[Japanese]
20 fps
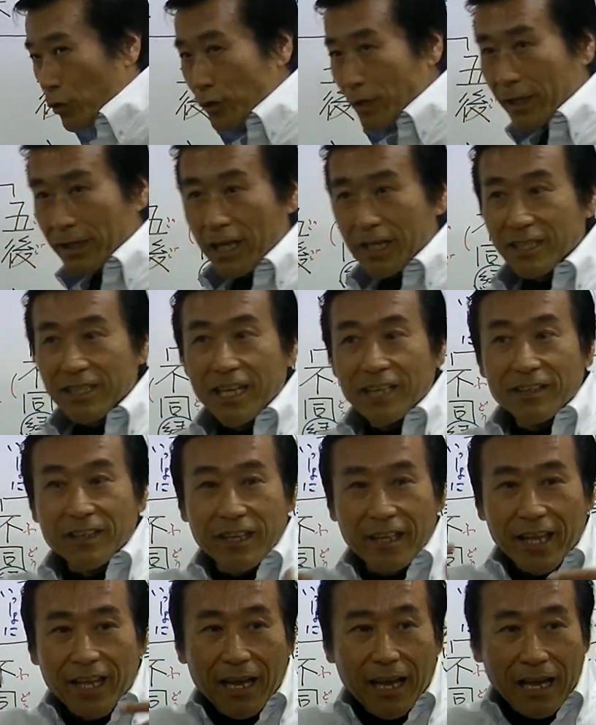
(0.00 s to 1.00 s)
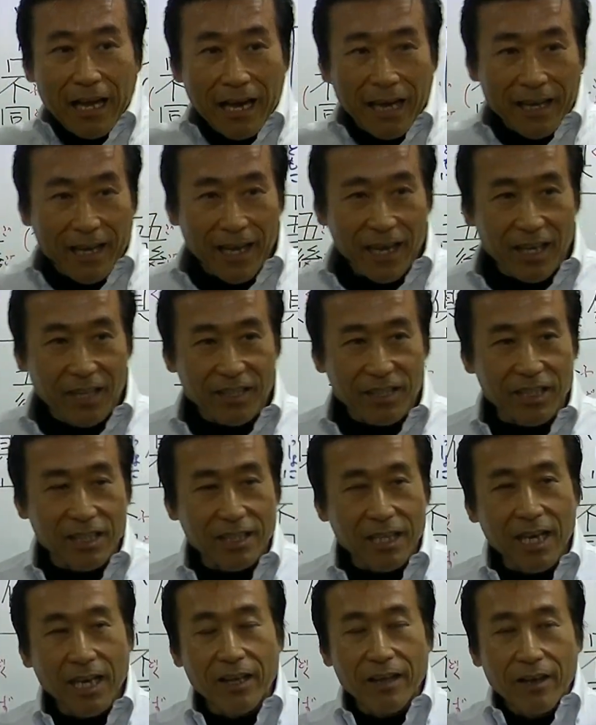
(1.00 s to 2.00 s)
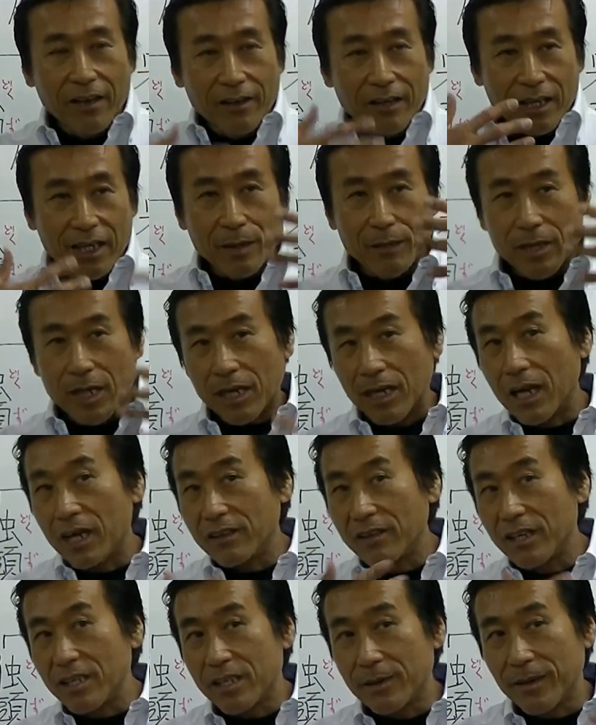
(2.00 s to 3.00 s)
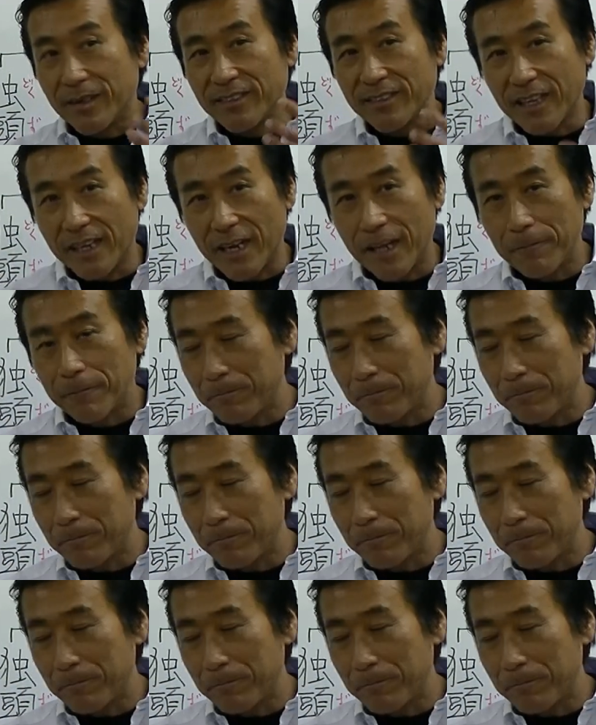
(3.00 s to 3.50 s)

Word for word: ん豊かになってね荒屋敷が中身が変わっていきますから